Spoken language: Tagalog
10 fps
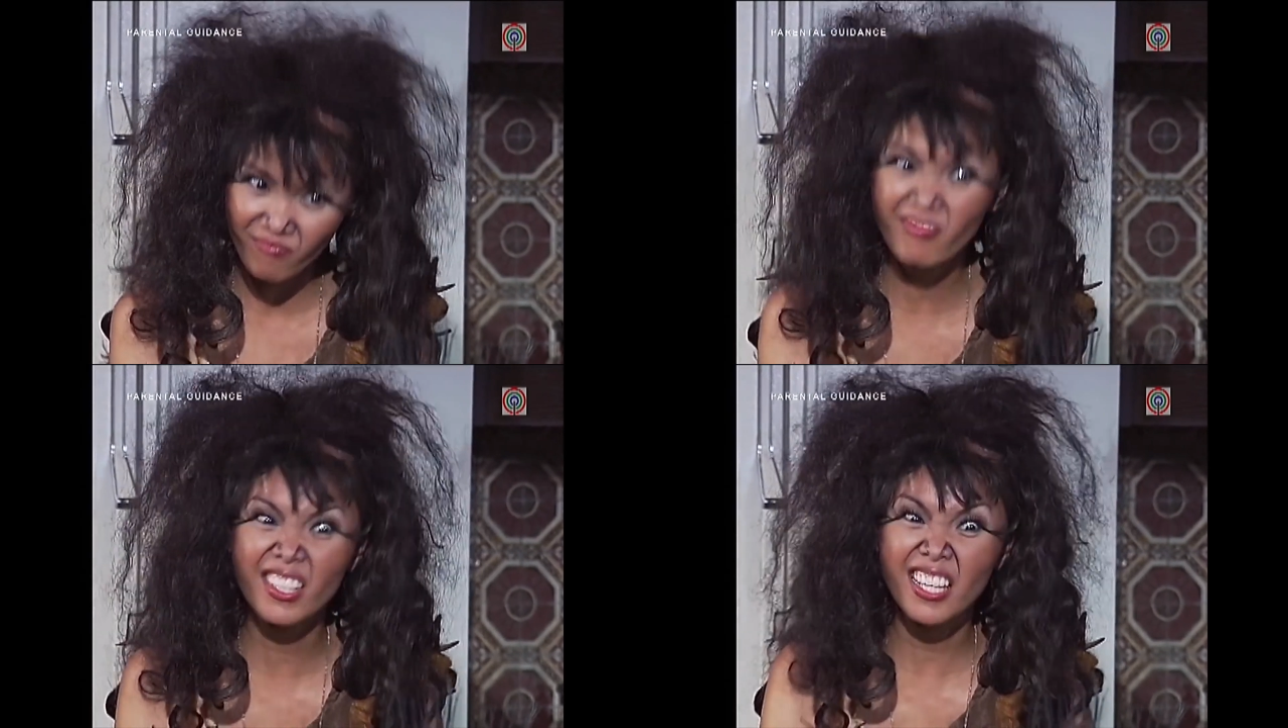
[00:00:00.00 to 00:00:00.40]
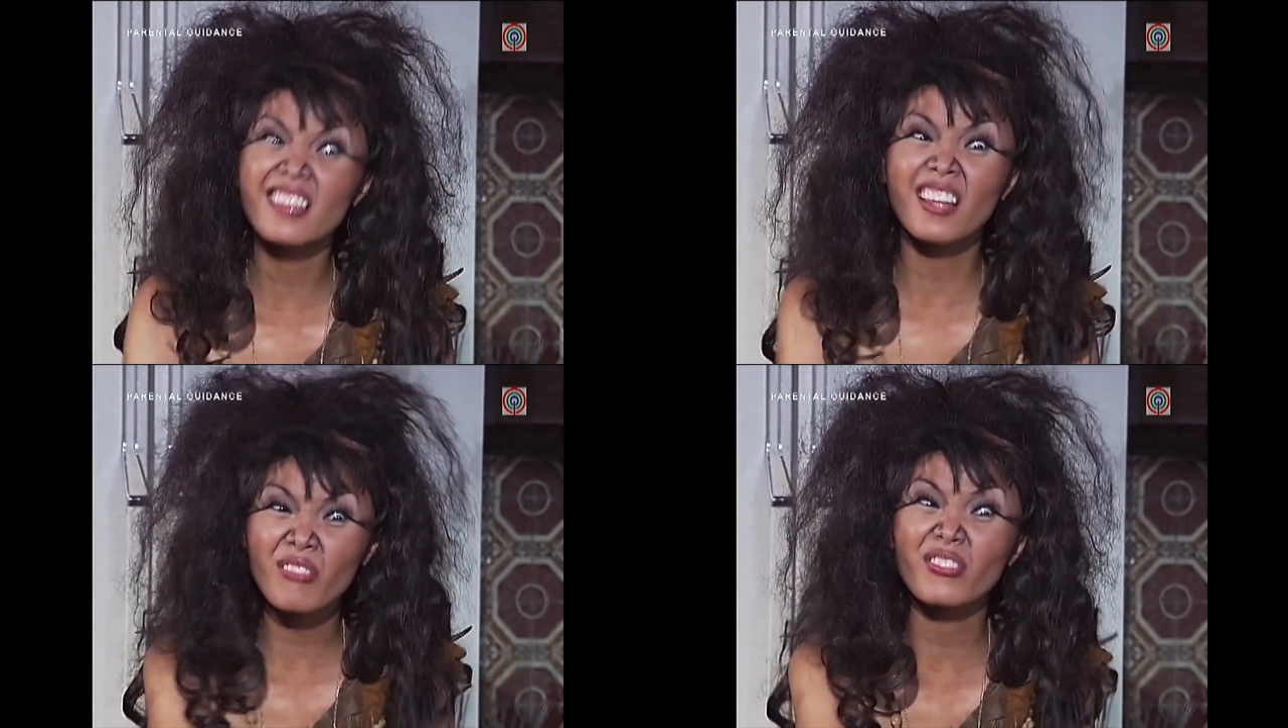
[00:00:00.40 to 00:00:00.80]
In
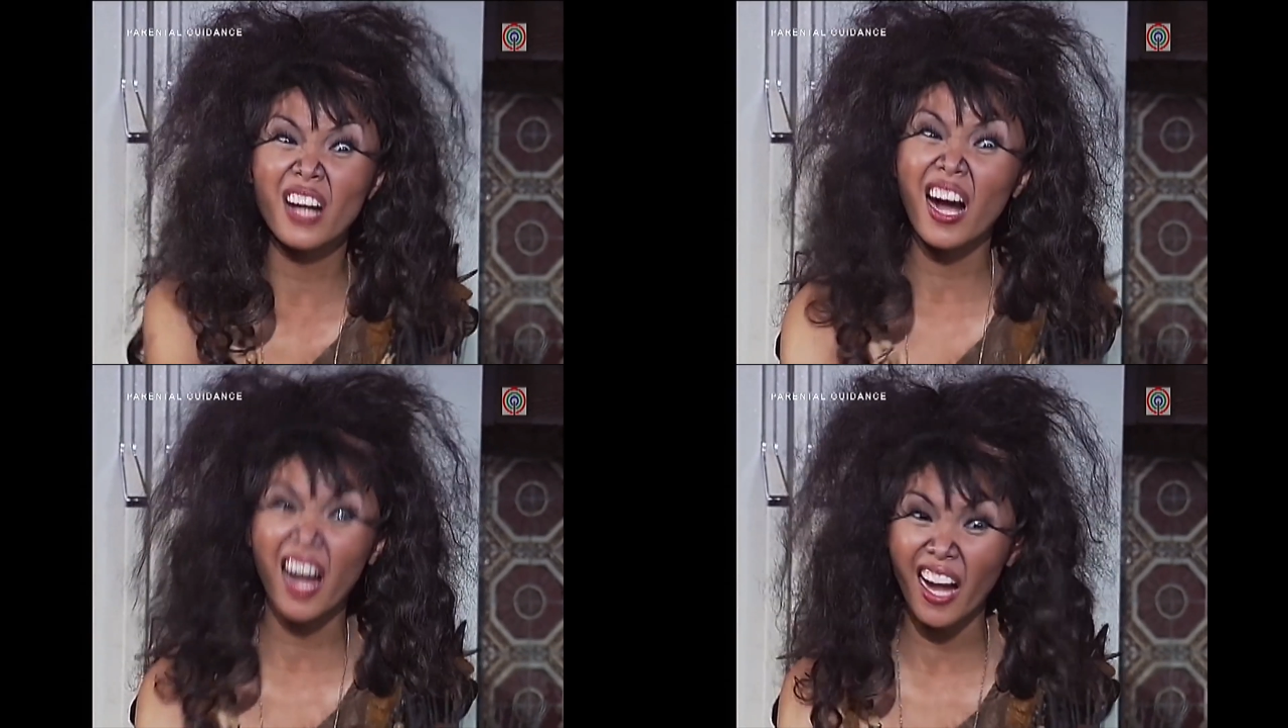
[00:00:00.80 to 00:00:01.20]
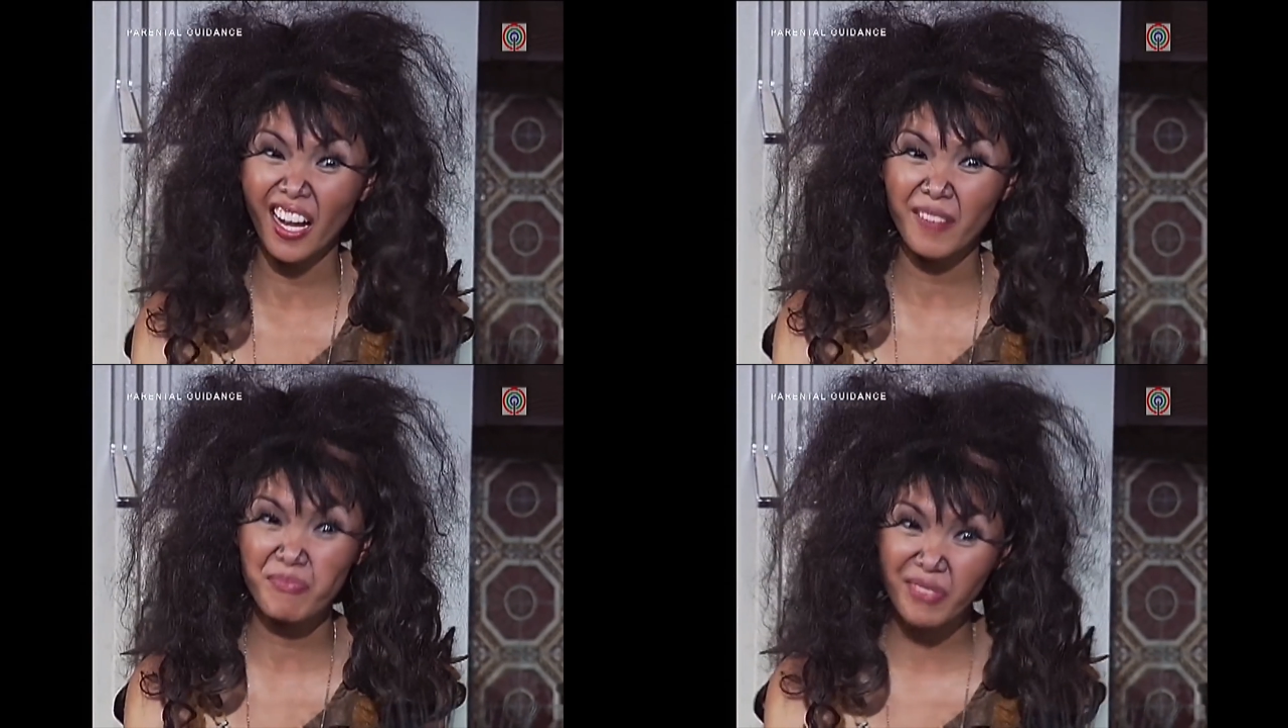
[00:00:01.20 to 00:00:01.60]
love ka nga,
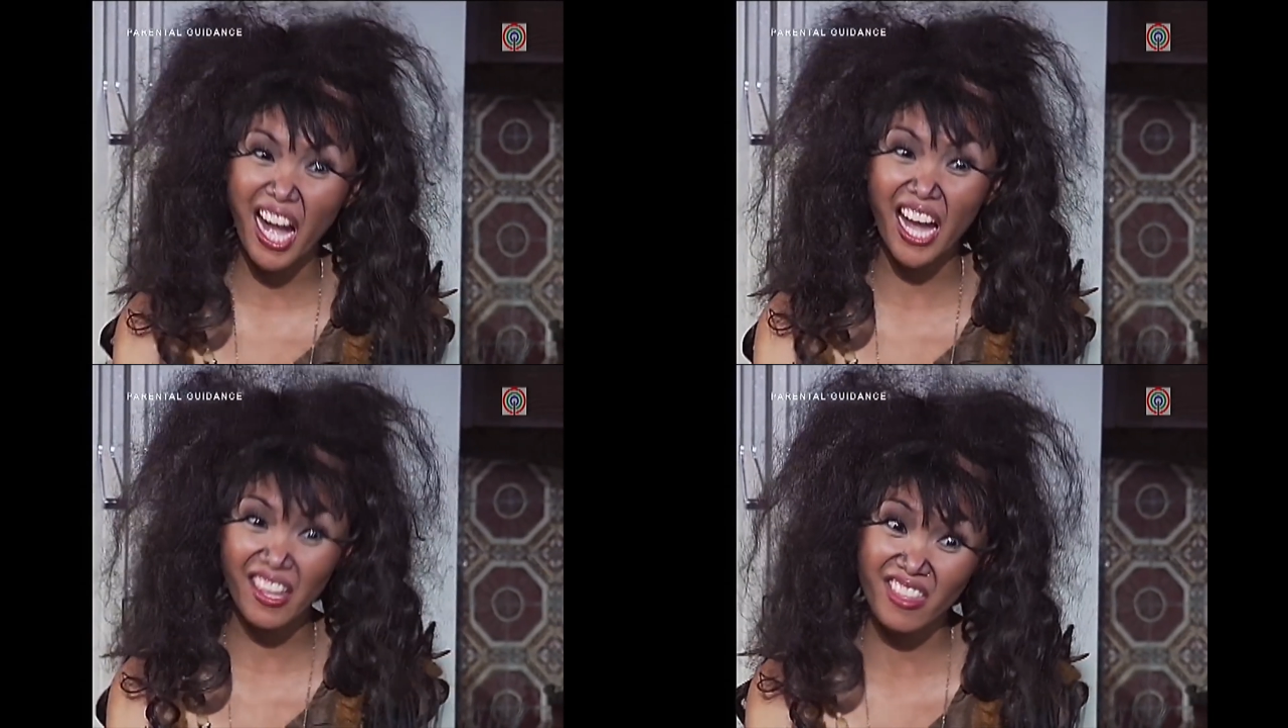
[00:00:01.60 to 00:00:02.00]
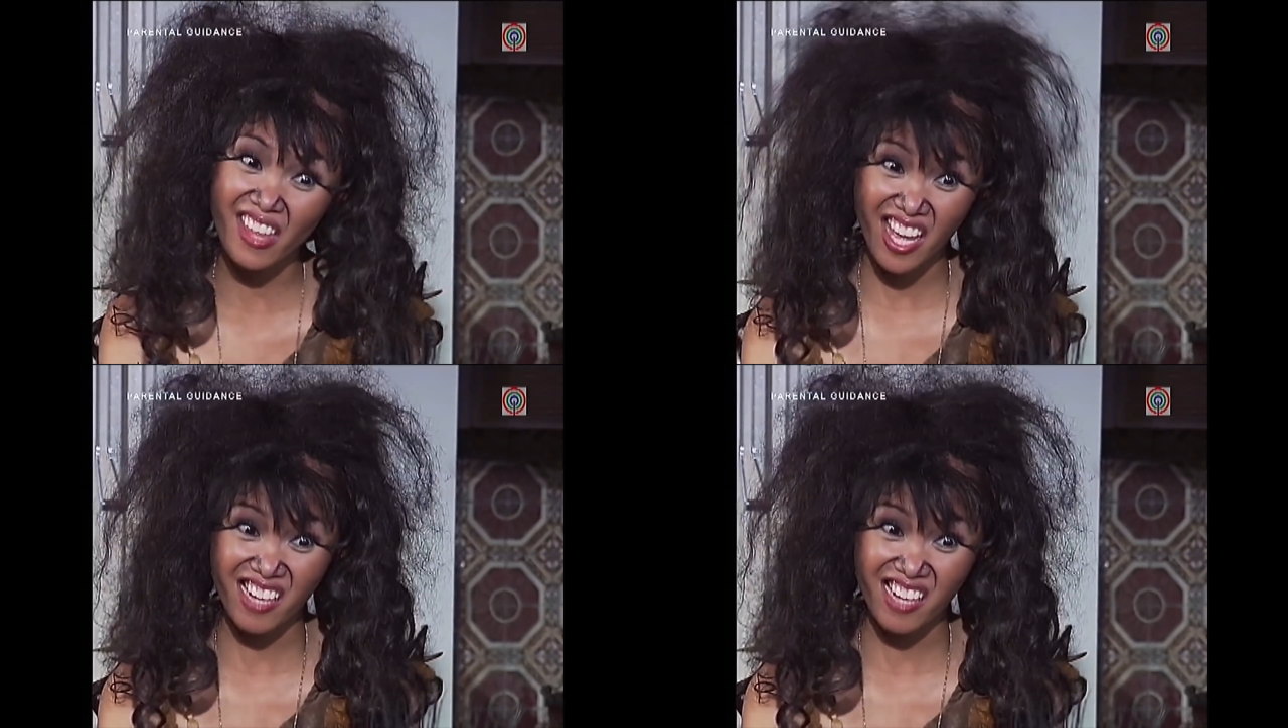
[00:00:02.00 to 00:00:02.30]
I think.